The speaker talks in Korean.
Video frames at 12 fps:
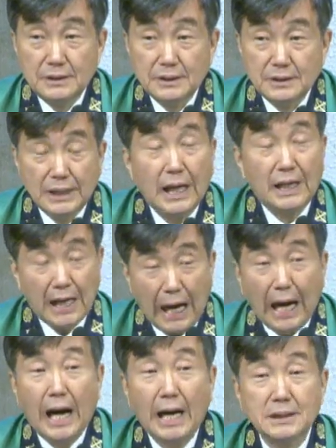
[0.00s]
그냥
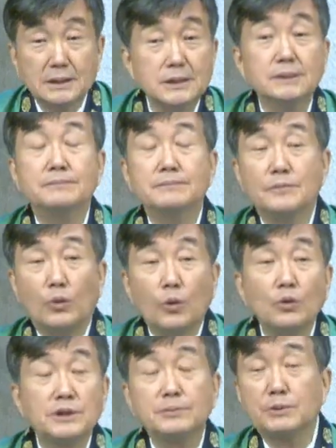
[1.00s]
가끔
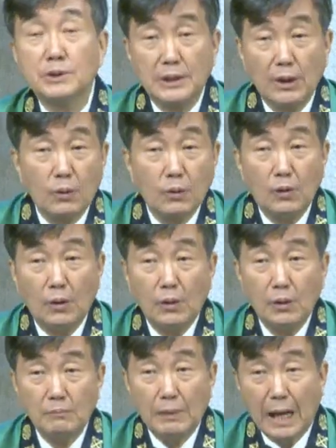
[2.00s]
오고 싶을 때
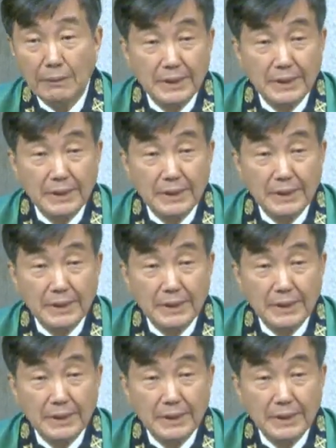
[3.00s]
오고 마음